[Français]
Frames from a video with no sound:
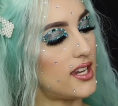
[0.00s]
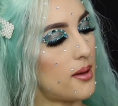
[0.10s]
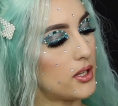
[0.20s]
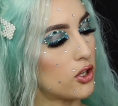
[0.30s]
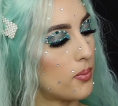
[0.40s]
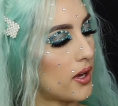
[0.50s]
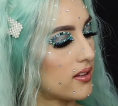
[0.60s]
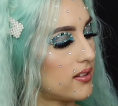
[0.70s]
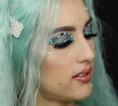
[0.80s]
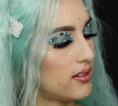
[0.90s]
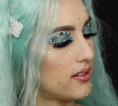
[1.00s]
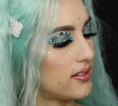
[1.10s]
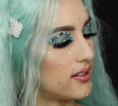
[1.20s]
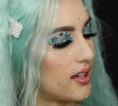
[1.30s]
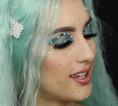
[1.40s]
La make-up artiste
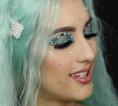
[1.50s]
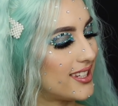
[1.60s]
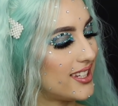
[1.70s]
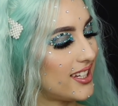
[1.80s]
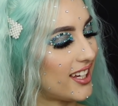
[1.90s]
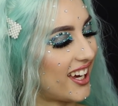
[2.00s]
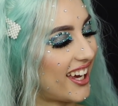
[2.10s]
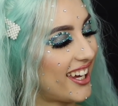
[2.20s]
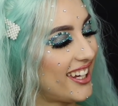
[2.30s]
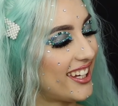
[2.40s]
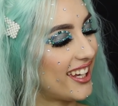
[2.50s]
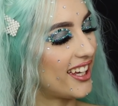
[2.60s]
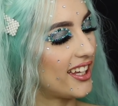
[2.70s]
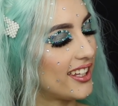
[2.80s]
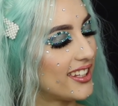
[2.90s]
c'est Kiri
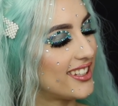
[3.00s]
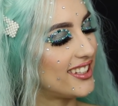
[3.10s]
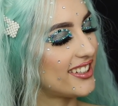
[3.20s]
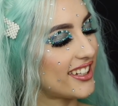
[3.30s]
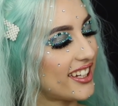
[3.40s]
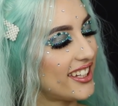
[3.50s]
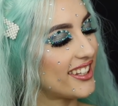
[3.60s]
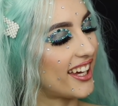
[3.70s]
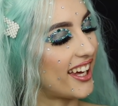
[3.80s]
Kirin